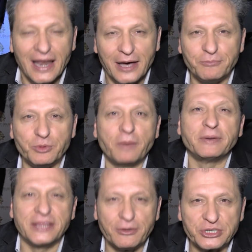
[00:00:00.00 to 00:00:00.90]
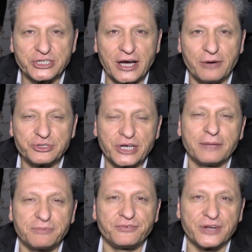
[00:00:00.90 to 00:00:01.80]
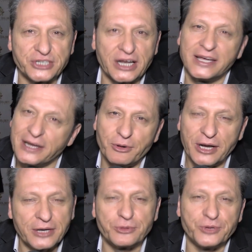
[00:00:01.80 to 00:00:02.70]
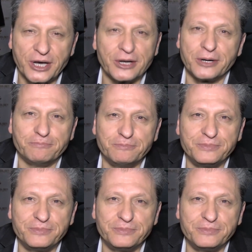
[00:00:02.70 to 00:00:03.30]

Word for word: الم وما بدنا وجع وان شاء الله بتفرج علينا وعليكم يا رب